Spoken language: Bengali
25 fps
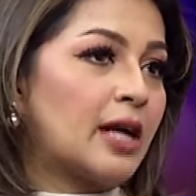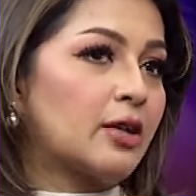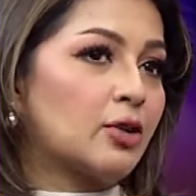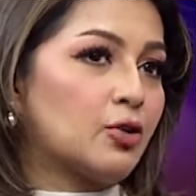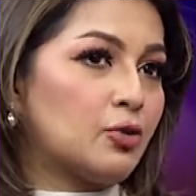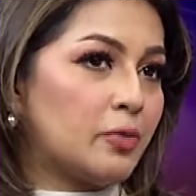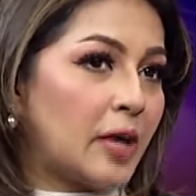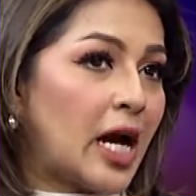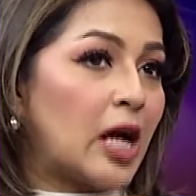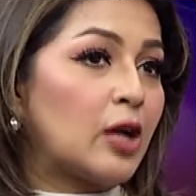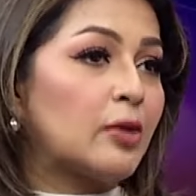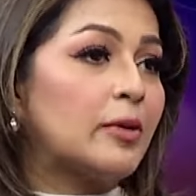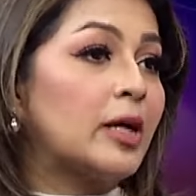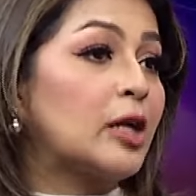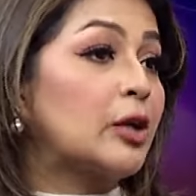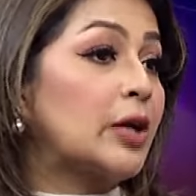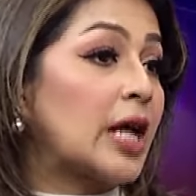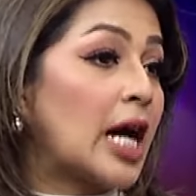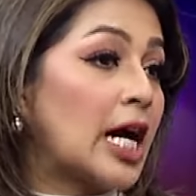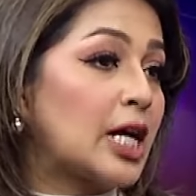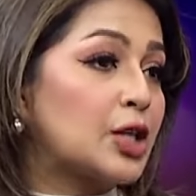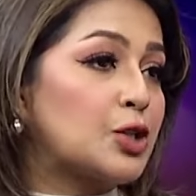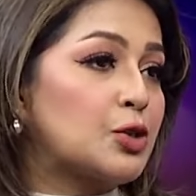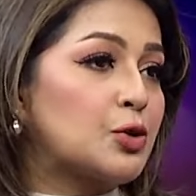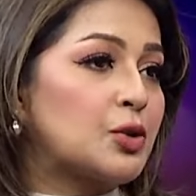এত ভালো ভালো
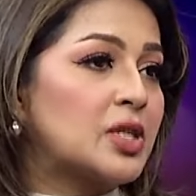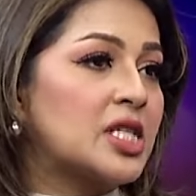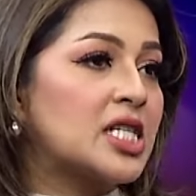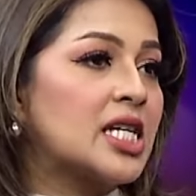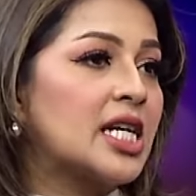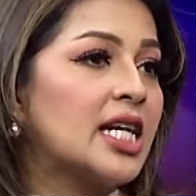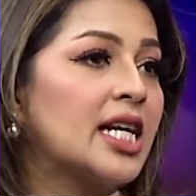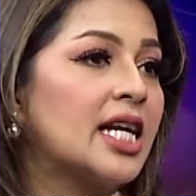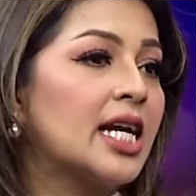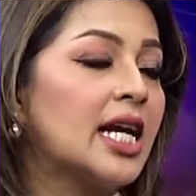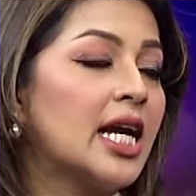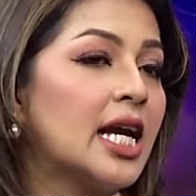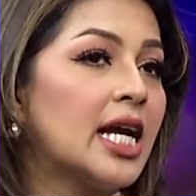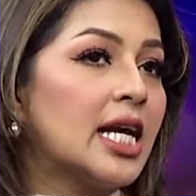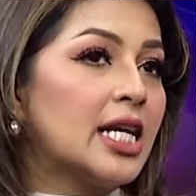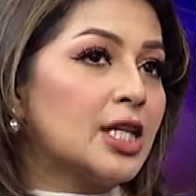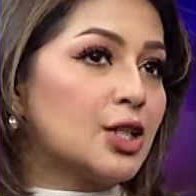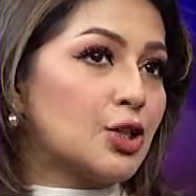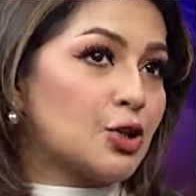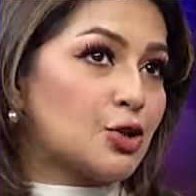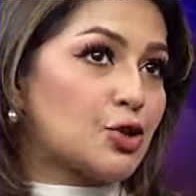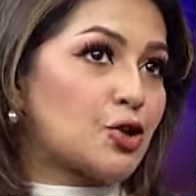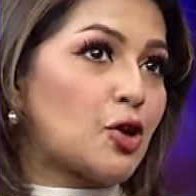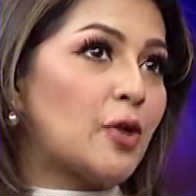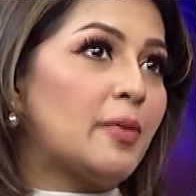কাজ হচ্ছে তো
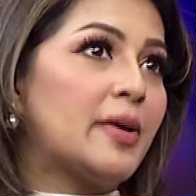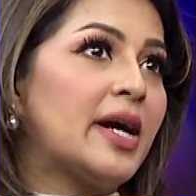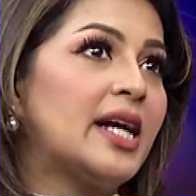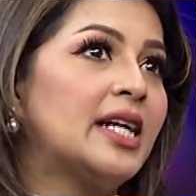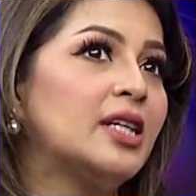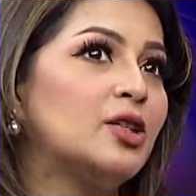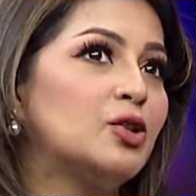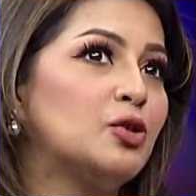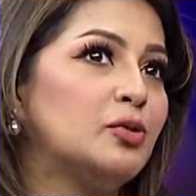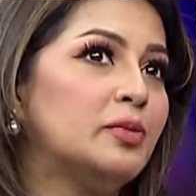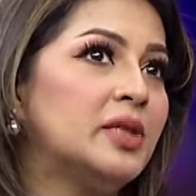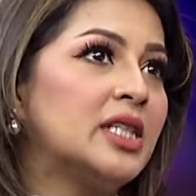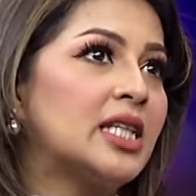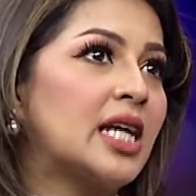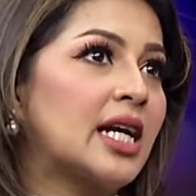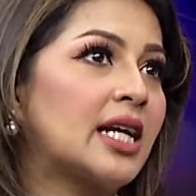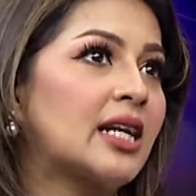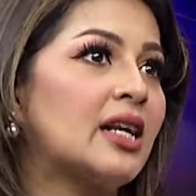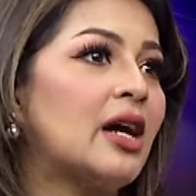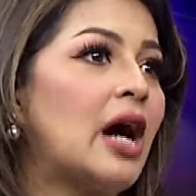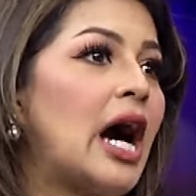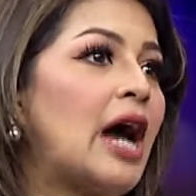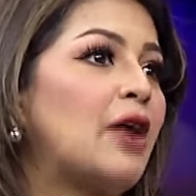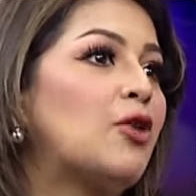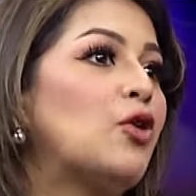হ্যাঁ। সবাই তুমি
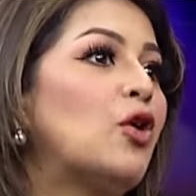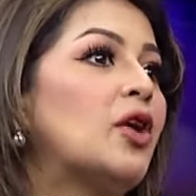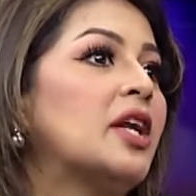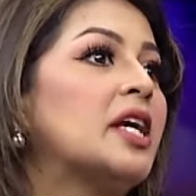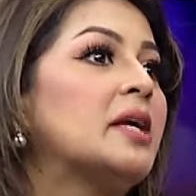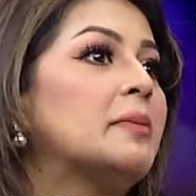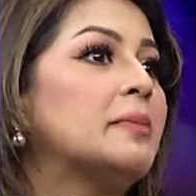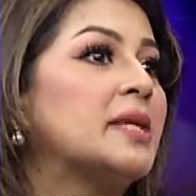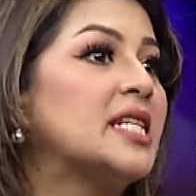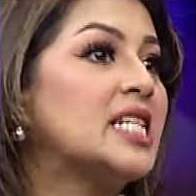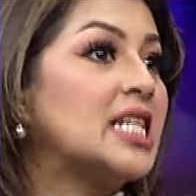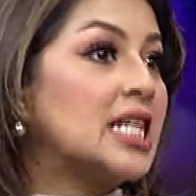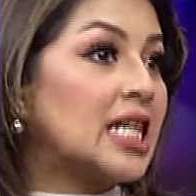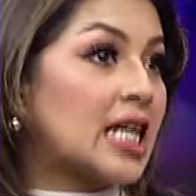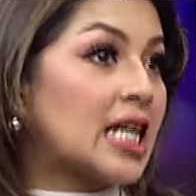থাকলে আরো অনেক বেশি